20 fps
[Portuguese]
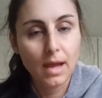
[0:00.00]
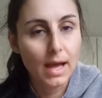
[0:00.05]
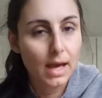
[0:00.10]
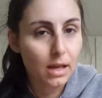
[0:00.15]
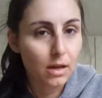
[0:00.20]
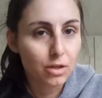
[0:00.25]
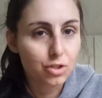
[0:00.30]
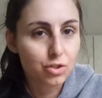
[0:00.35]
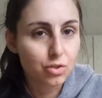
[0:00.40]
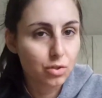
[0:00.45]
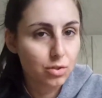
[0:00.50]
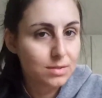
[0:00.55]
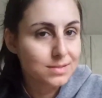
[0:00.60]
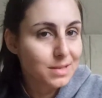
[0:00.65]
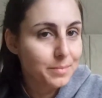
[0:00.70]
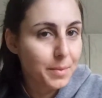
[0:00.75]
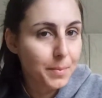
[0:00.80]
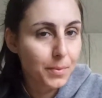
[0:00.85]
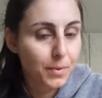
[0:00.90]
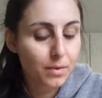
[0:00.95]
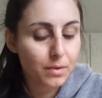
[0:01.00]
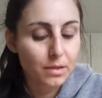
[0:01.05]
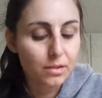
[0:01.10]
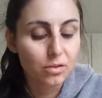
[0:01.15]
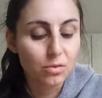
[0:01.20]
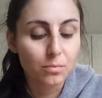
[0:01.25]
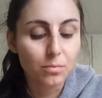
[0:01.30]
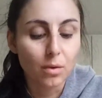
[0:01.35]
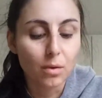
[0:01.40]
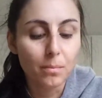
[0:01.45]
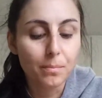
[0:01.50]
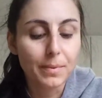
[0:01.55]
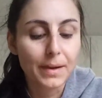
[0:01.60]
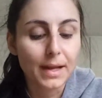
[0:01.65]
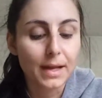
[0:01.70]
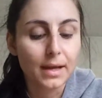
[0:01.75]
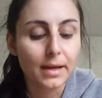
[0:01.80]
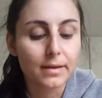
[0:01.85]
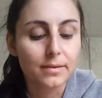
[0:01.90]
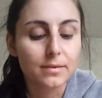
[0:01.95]
É lógico que eu tô sempre procurando um bom
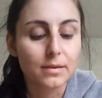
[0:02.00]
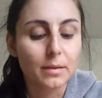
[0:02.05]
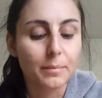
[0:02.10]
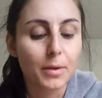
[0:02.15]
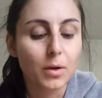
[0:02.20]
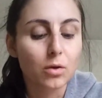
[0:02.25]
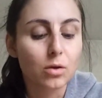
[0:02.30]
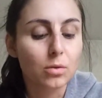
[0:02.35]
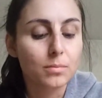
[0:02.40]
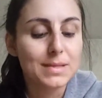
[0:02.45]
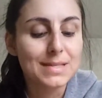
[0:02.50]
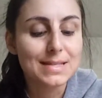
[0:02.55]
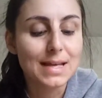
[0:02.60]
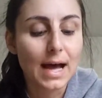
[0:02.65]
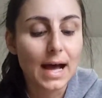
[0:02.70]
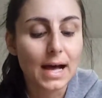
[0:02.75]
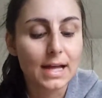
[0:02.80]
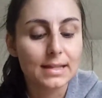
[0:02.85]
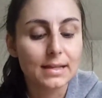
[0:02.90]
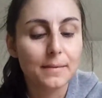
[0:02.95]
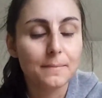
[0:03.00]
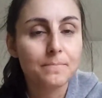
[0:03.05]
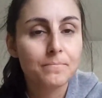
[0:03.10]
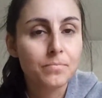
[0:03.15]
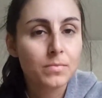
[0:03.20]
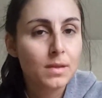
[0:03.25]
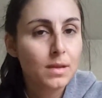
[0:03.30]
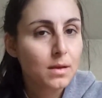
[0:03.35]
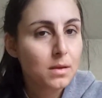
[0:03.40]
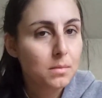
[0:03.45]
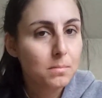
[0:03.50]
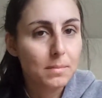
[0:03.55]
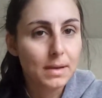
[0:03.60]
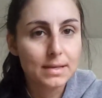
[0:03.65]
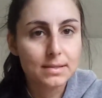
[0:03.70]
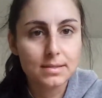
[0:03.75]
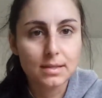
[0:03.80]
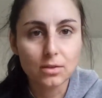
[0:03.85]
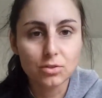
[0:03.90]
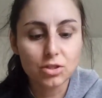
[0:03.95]
preço, dar uma economizada.
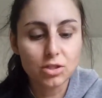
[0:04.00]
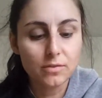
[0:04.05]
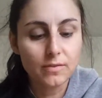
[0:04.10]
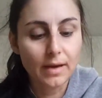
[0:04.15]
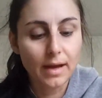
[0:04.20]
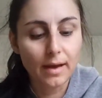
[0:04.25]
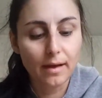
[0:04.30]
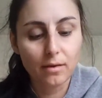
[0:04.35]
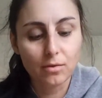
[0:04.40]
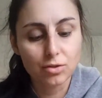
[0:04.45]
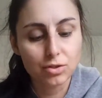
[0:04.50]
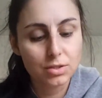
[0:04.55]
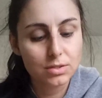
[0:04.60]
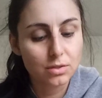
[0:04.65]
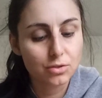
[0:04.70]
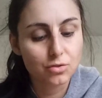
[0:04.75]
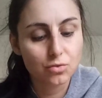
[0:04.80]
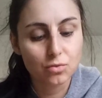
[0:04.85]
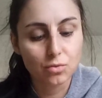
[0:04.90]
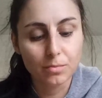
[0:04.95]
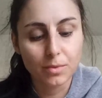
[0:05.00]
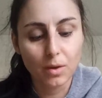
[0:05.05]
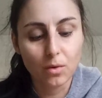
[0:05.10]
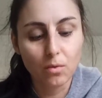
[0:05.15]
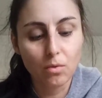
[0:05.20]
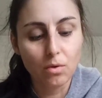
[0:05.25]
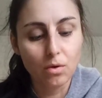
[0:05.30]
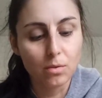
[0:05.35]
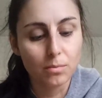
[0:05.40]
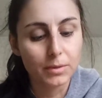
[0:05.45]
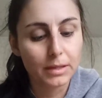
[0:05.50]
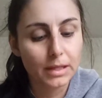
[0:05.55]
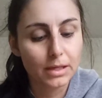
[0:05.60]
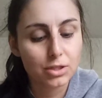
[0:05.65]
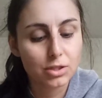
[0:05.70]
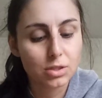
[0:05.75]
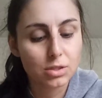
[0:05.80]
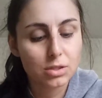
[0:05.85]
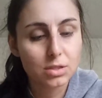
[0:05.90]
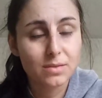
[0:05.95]
Mas se eu tiver a condição de comer, eu como, né,
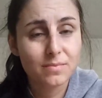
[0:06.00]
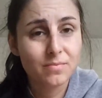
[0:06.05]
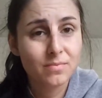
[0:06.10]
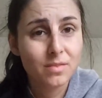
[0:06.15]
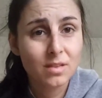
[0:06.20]
gente?